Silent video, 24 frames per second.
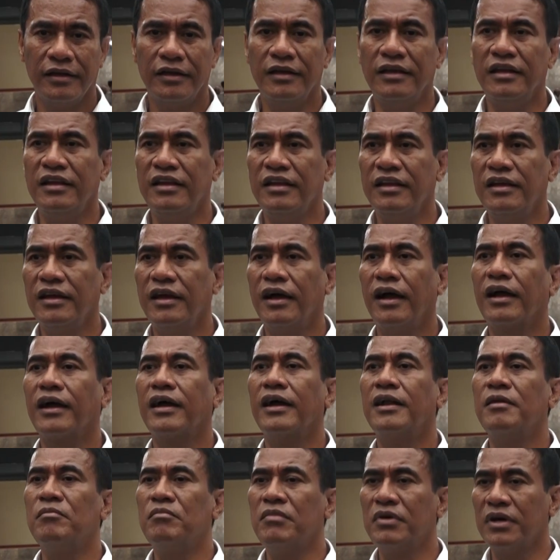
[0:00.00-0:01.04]
ini
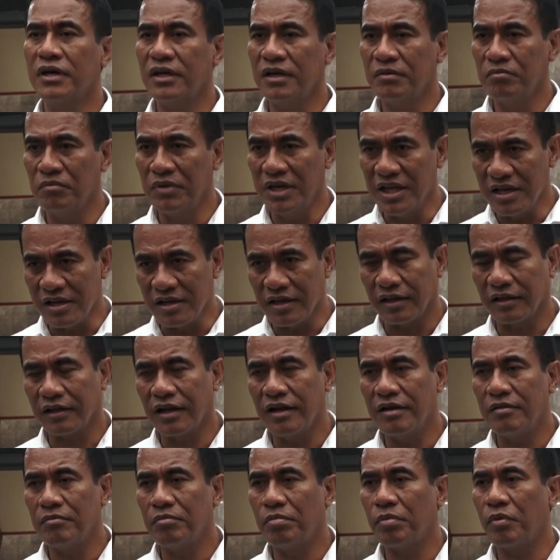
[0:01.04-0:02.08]
akan
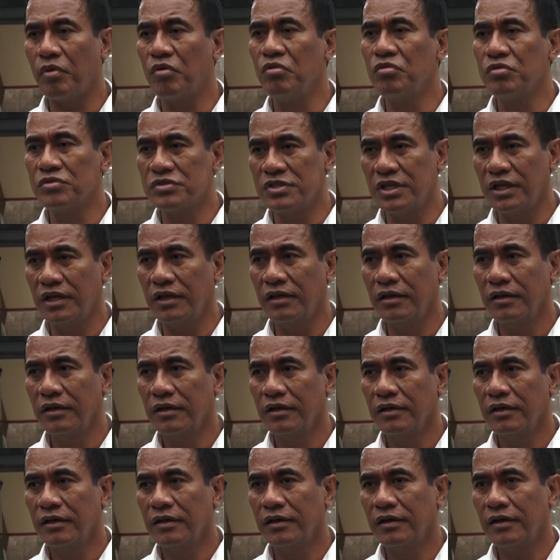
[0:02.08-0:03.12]
meningkatkan produksi
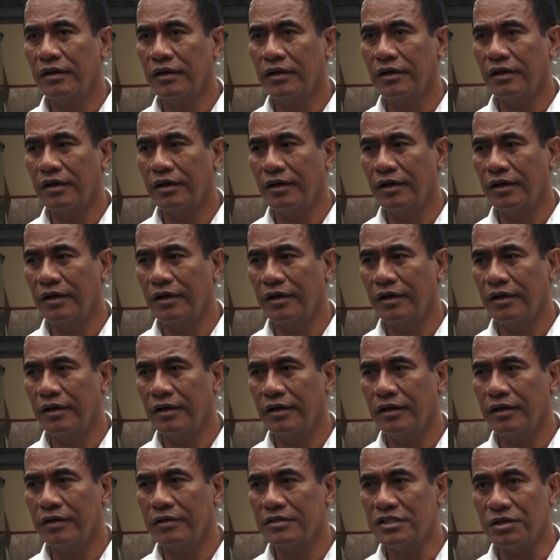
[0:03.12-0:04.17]
uh,
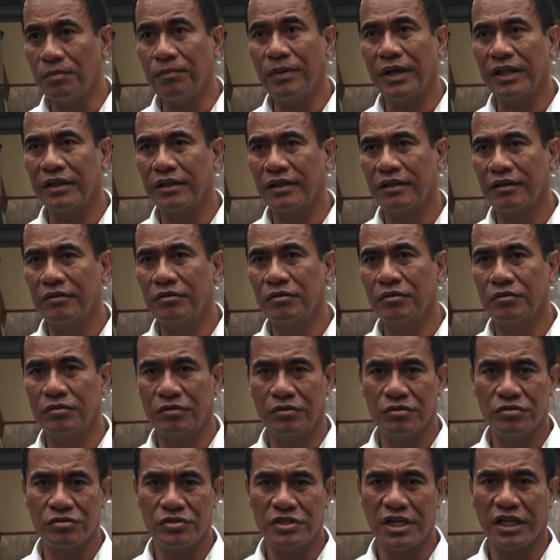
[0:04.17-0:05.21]
cepat
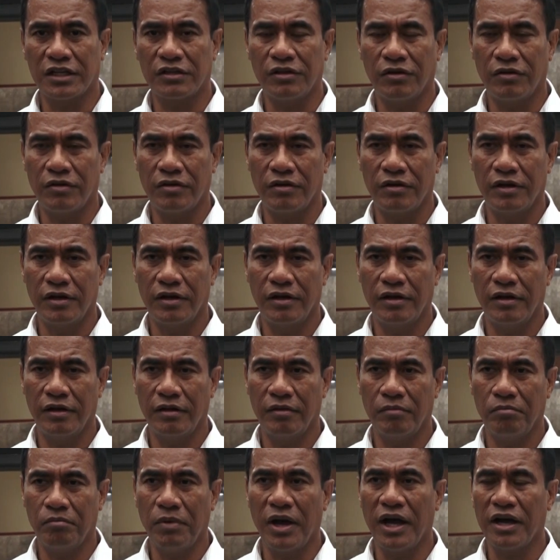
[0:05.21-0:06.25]
untuk sektor uh,
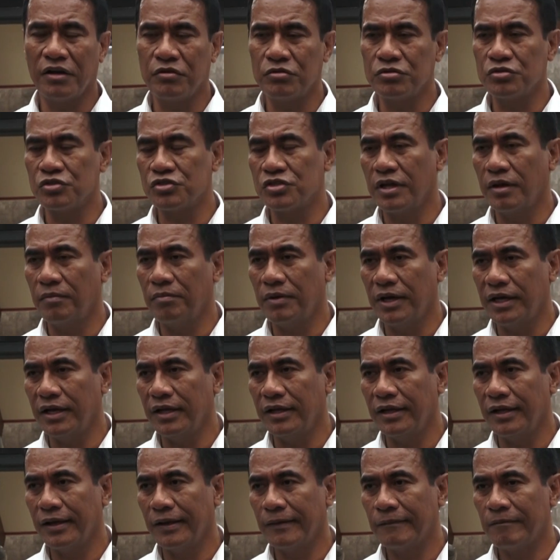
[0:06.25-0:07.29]
pangan khususnya padi
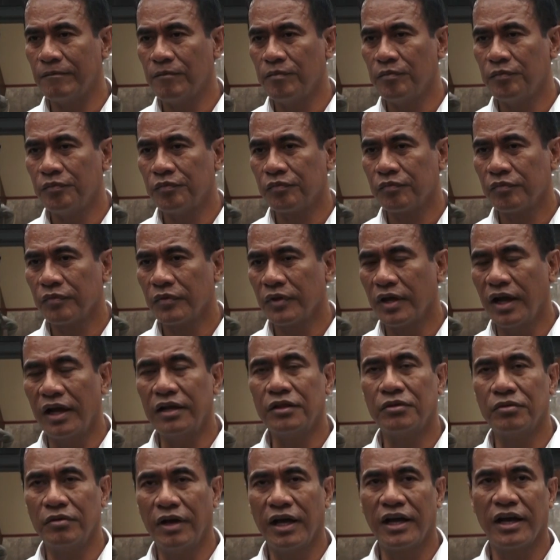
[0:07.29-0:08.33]
nah,
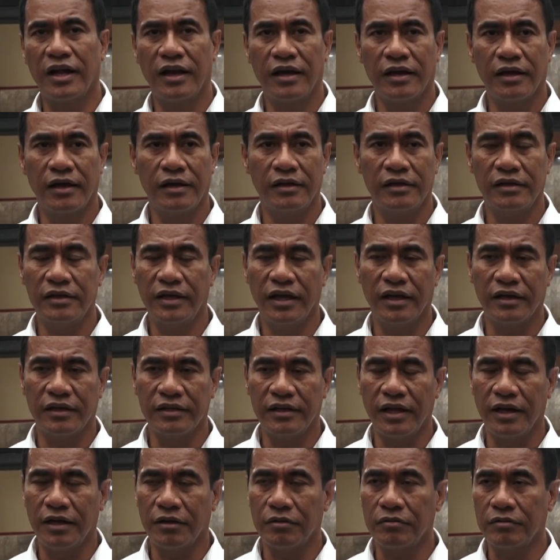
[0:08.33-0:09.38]
itu langkah-langkah yang
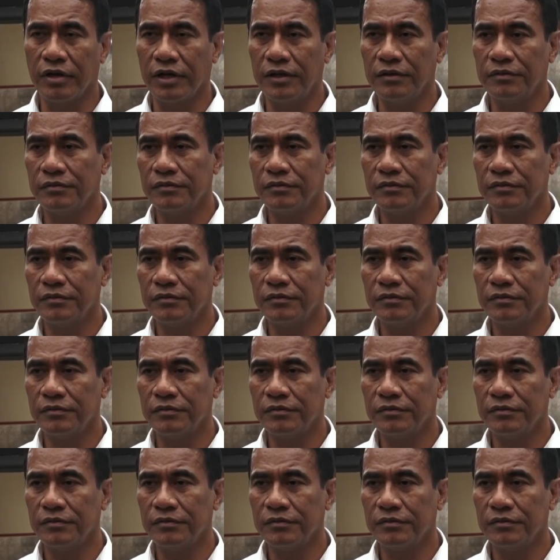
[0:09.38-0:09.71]
kita lakukan.